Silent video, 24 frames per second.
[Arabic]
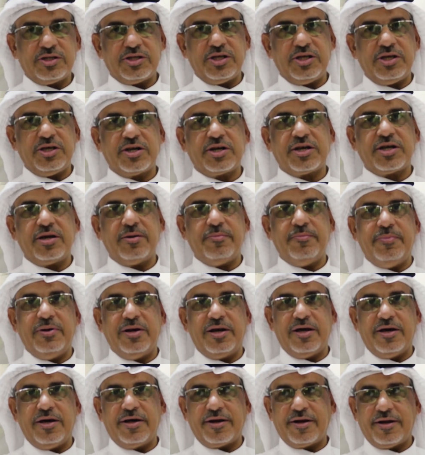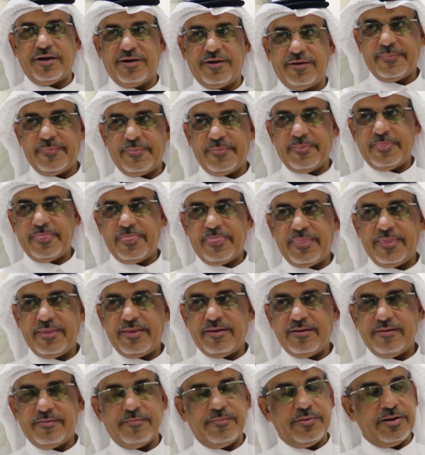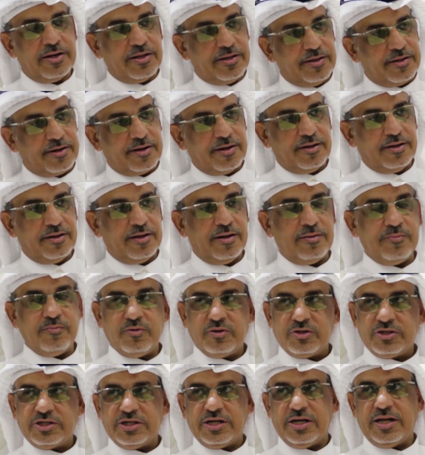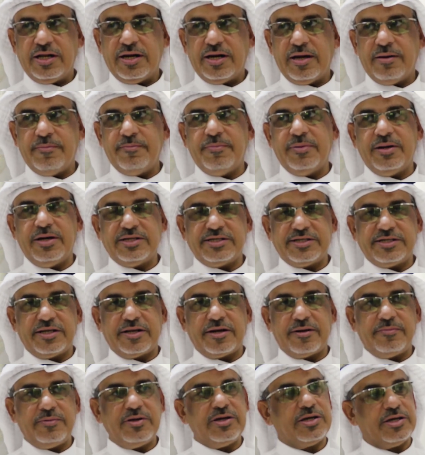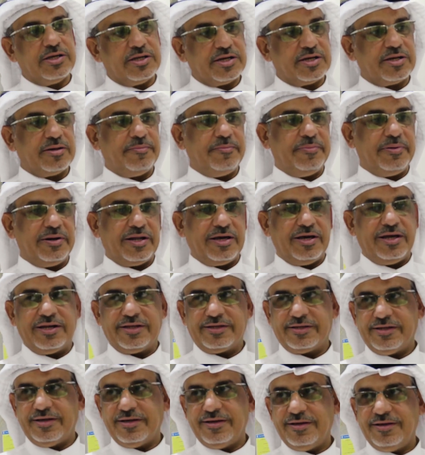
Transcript: يركب بالغرق بالغرق بالغرق البرسلان اما السيراميك يركب بالخلطه